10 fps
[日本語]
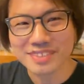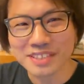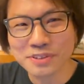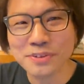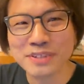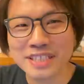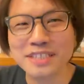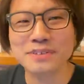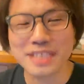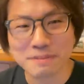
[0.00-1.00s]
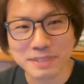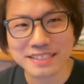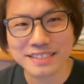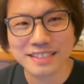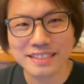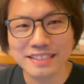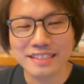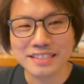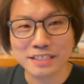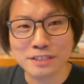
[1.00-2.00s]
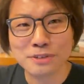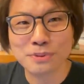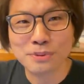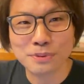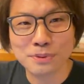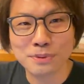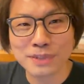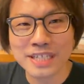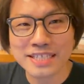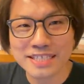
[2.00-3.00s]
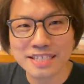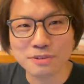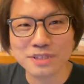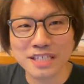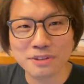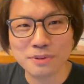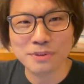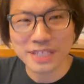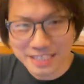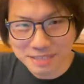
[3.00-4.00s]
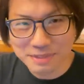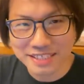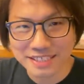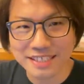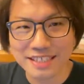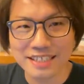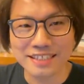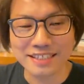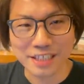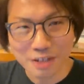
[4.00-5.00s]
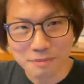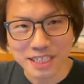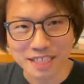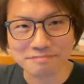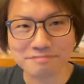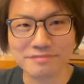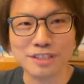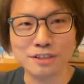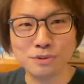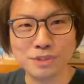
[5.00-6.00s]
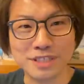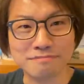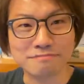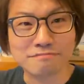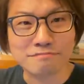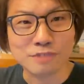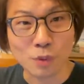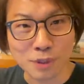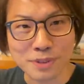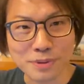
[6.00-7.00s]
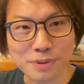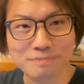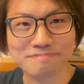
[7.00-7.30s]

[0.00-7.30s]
というような日でございます。チャンネル登録の方をお願いして、お付き合いの方をお願いいたします。ではまた良いゴールデンウィークを。